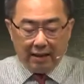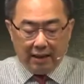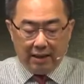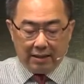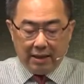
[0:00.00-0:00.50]

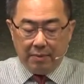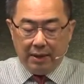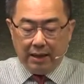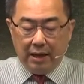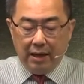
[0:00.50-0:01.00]
帝的生
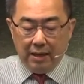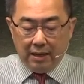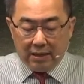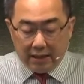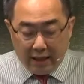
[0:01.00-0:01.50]
命，
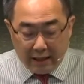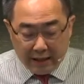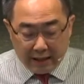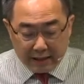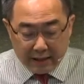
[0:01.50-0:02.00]
圣
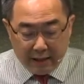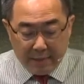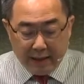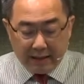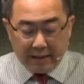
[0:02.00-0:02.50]
灵的生
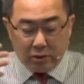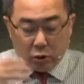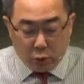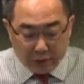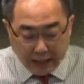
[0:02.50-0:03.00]
命
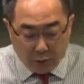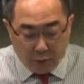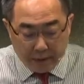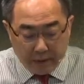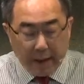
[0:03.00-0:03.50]
住在我
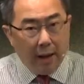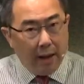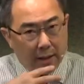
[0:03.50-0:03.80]
们里面，